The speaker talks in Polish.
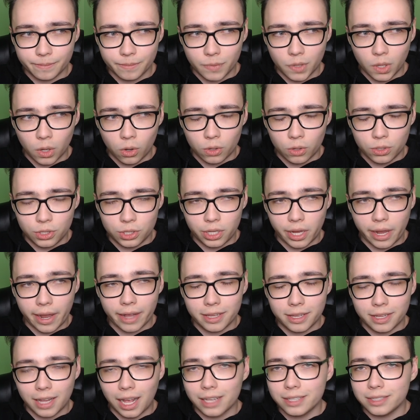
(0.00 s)
O godzinie
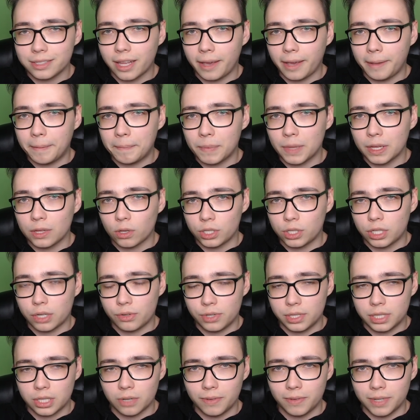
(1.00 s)
11 to się
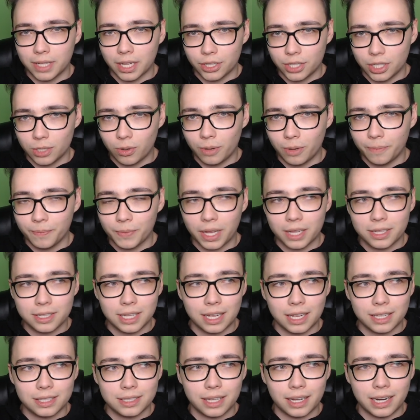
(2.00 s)
wszystko wydarzyło,
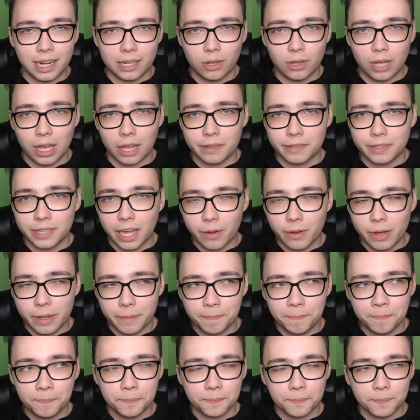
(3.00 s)
11 rano jak
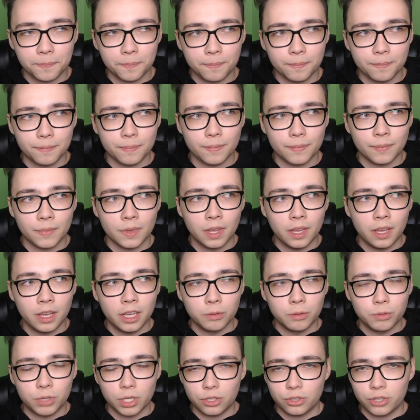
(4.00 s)
wstałem. Mm
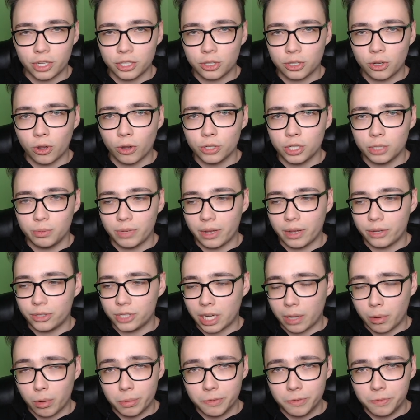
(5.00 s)
przez 6 godzin miałem
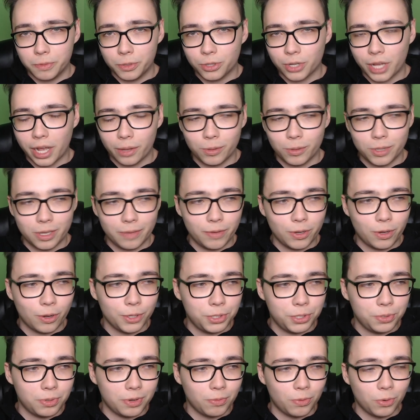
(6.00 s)
żałobę w mieszkaniu, nie
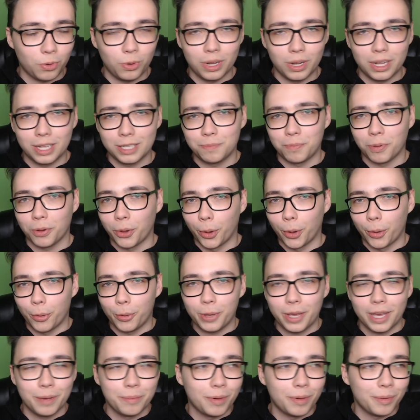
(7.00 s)
wychodziłem w ogóle z pokoju,
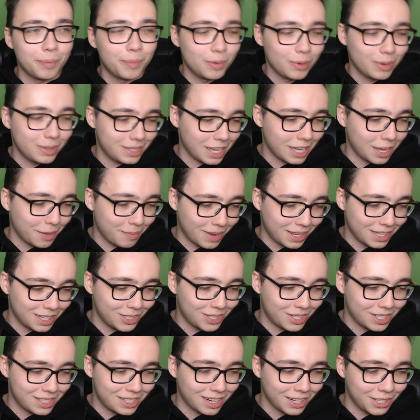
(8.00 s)
nie? Bo byłem załamany,
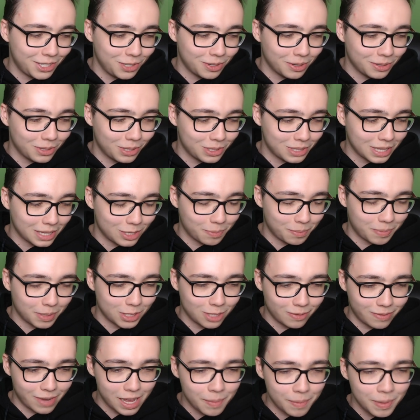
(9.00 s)
że straciłem to, na co
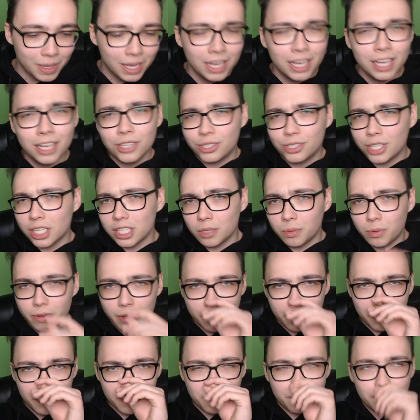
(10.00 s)
pracowałem. Szczerze
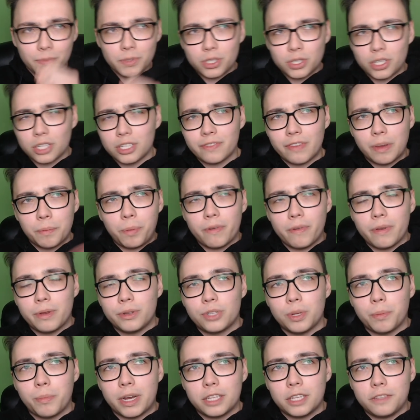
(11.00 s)
mówiąc, szczerze wam powiem,
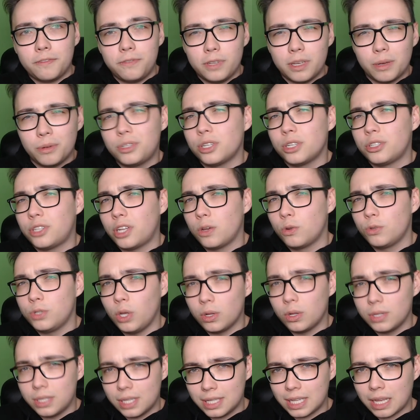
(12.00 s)
że martwiłem się, że już
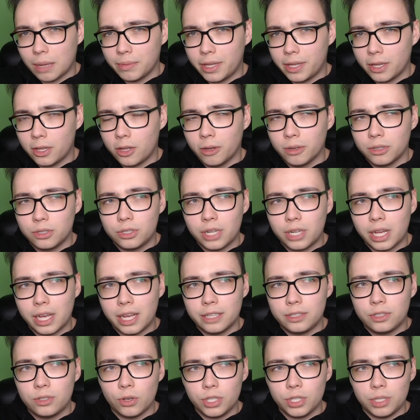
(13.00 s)
nie odzyskam tego,
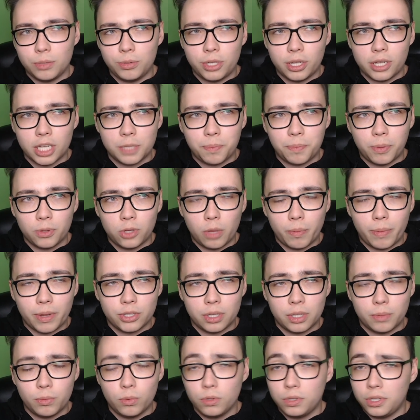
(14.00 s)
że coś im się nie spodoba,
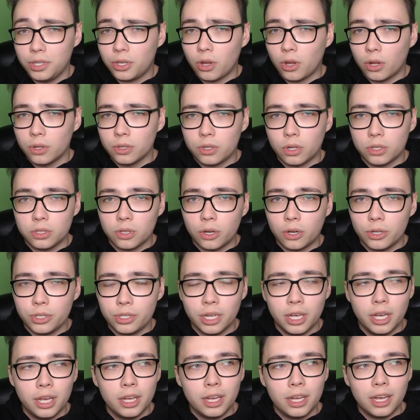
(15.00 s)
że multikonto coś,
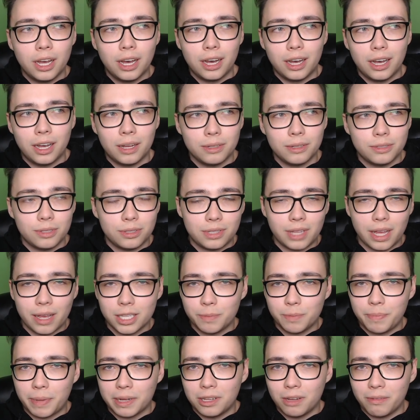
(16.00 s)
o,
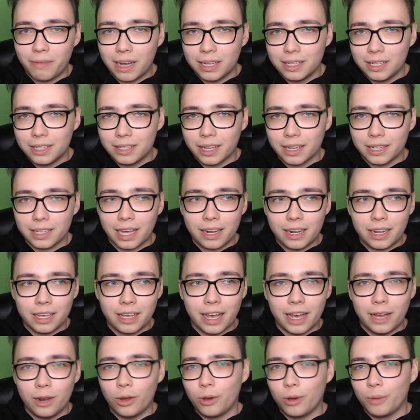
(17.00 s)
zostałem zbanowany, tak dalej,
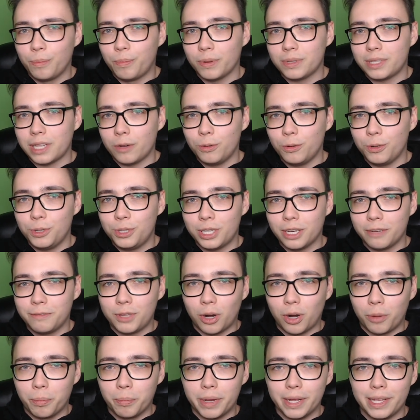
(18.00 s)
elo, pocałuj się w
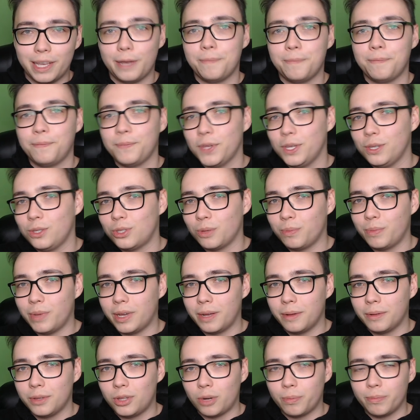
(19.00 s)
trąbę, nie? I
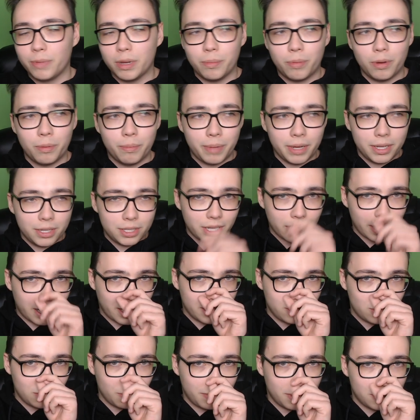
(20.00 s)
sobie trąbę bombę i
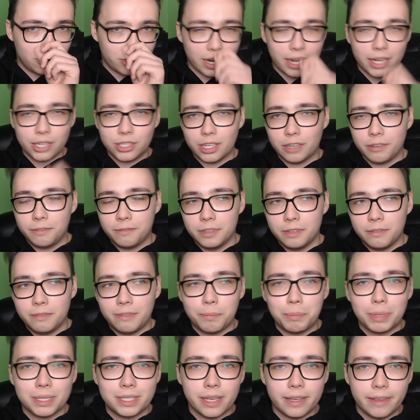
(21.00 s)
nagraj sobie challenge'a w,
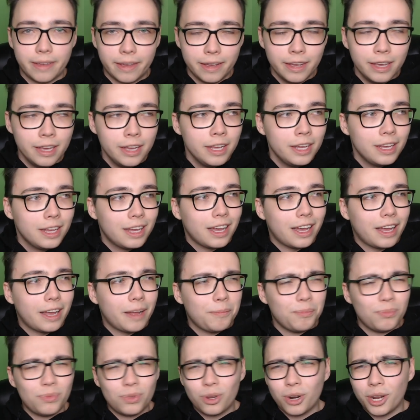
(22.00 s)
w basenie. E,
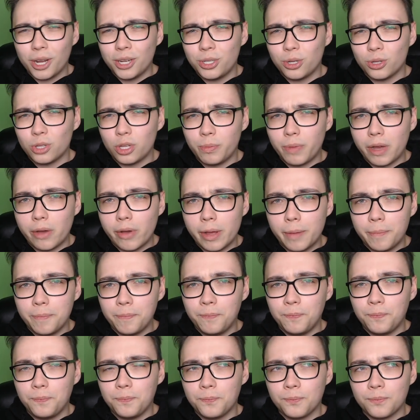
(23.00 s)
trochę się o to bałem,
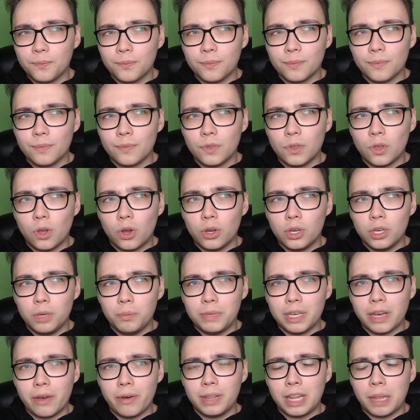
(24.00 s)
mm, no i
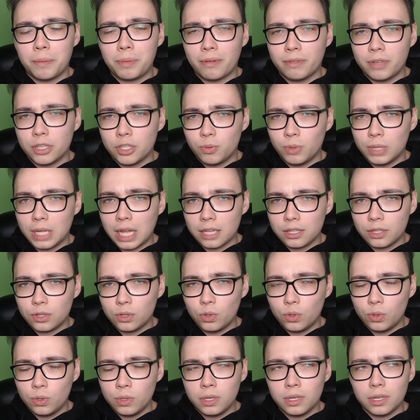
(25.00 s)
miałem naprawdę zły
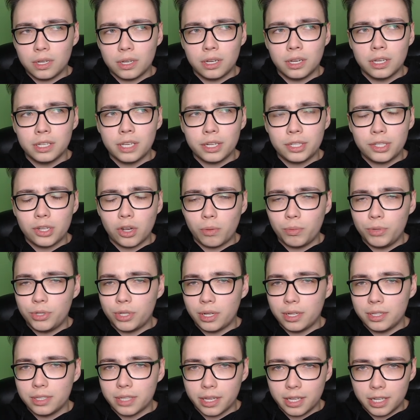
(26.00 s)
nastrój, e, nie chciało mi
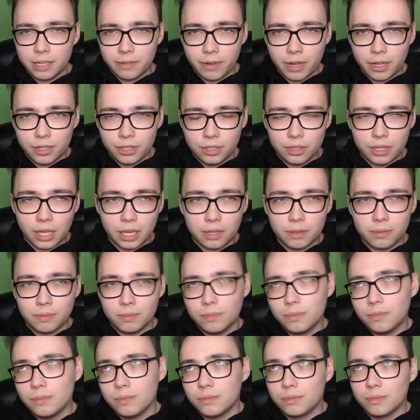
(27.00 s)
się nic nagrywać, tak
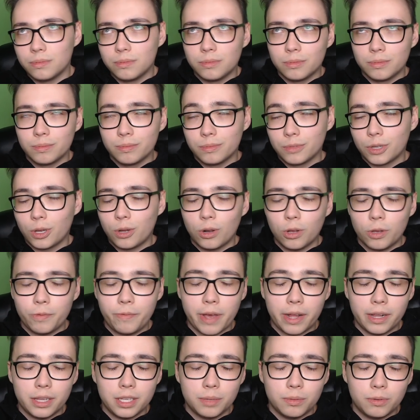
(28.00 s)
mm,
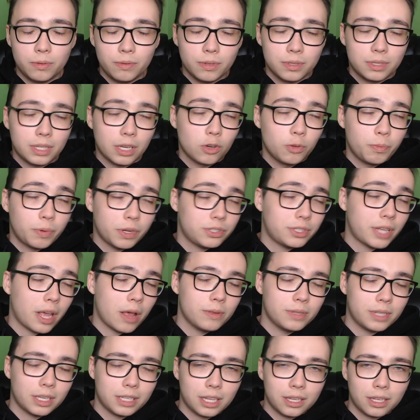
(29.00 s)
kolokwialnie mówiąc, tak
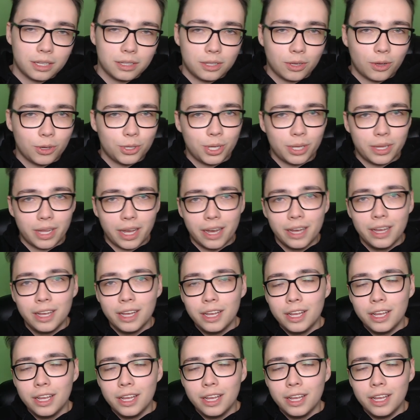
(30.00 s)
upraszczając, jak tylko się da.